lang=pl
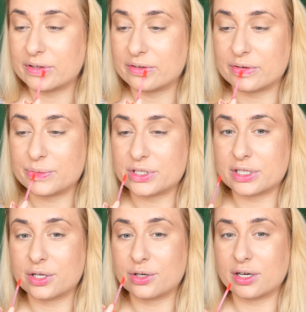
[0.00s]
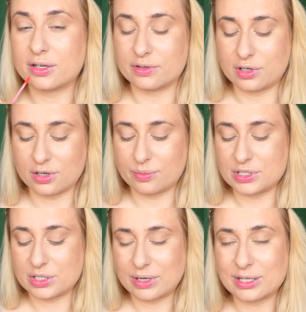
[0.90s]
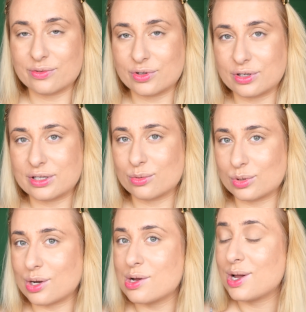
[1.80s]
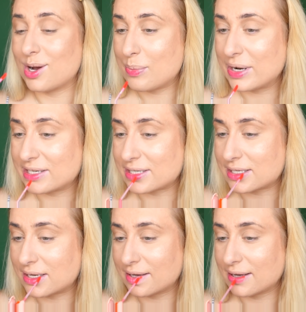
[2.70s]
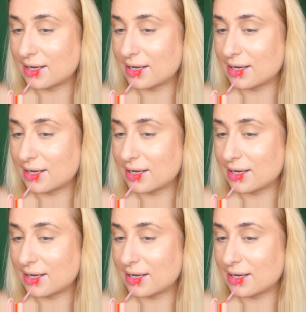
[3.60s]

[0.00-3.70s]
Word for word: i wydawało mi się, że taki koralowy kolor będzie ładnie wyglądał do opalenizny.